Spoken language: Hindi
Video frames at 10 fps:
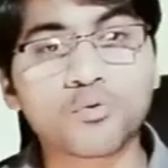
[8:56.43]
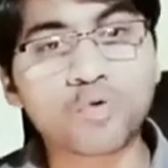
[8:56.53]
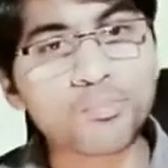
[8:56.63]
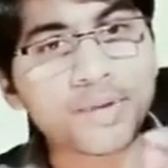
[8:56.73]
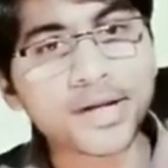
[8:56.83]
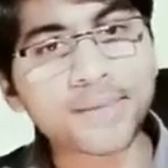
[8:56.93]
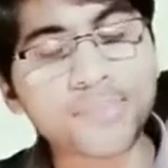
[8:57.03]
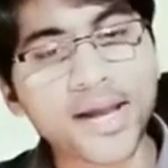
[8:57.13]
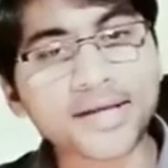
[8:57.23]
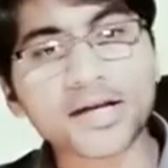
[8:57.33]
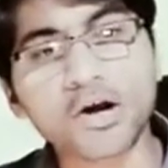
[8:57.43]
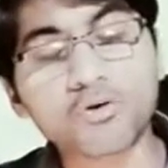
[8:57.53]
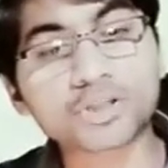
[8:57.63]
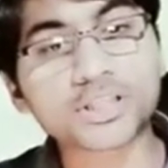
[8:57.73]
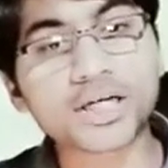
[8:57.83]
वो मेरे बैंक
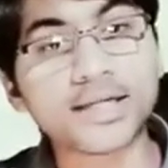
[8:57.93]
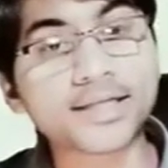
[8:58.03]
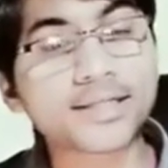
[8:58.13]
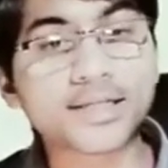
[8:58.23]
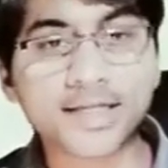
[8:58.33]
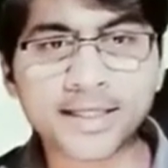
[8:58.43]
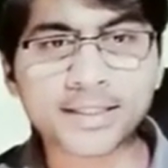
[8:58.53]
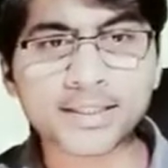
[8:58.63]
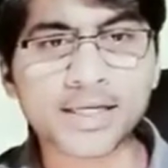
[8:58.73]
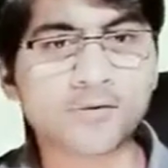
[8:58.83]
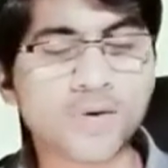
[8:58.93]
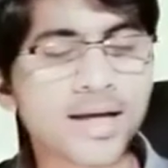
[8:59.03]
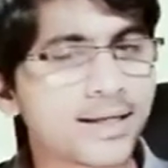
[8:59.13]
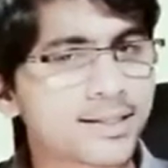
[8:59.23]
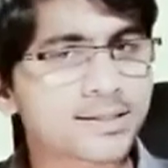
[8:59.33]
अकाउंट से लिंक नहीं किया हुआ
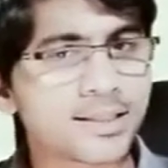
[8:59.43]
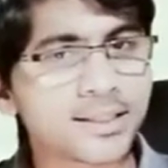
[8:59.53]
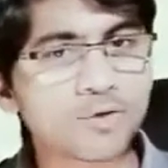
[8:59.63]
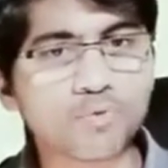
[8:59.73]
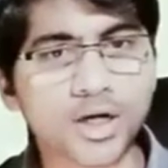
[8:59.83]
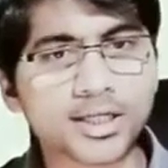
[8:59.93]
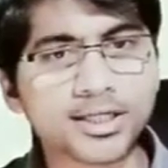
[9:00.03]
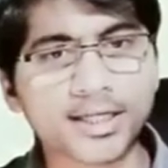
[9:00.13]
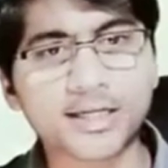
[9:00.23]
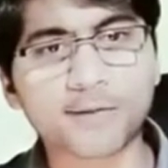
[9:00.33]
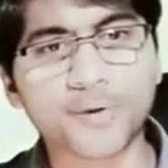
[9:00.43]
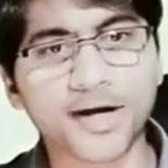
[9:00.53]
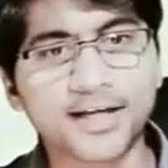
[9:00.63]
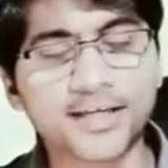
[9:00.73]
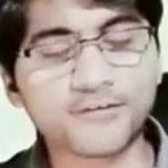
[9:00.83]
है इसलिए ये वर्क नहीं कर पा
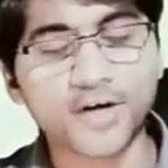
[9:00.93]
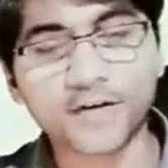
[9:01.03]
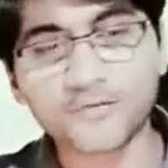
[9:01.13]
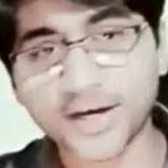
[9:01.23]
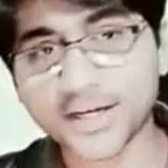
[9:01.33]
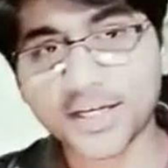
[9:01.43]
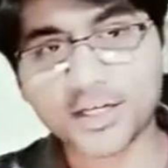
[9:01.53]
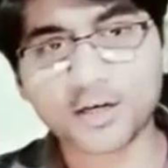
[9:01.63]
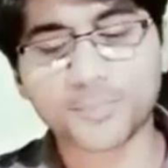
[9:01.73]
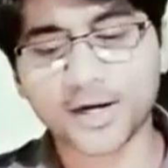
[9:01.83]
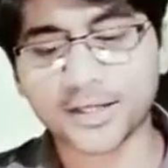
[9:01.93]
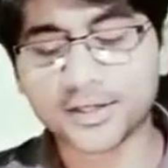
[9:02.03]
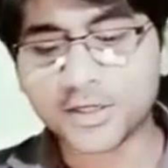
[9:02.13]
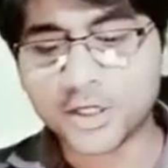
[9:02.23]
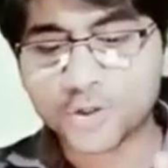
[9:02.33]
रही है वेरीफाई नहीं कर पा रही
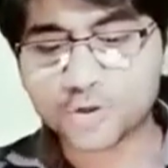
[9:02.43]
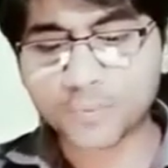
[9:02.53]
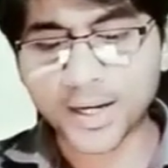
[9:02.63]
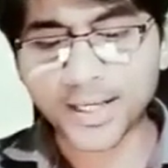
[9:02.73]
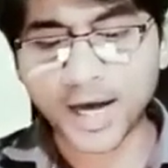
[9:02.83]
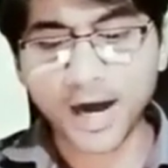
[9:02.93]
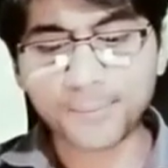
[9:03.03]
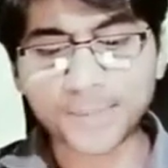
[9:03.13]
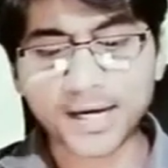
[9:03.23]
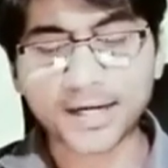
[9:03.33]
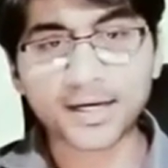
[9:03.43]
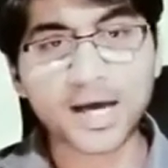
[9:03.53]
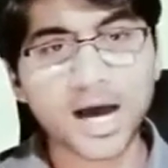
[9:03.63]
तो भाई आप क्या करना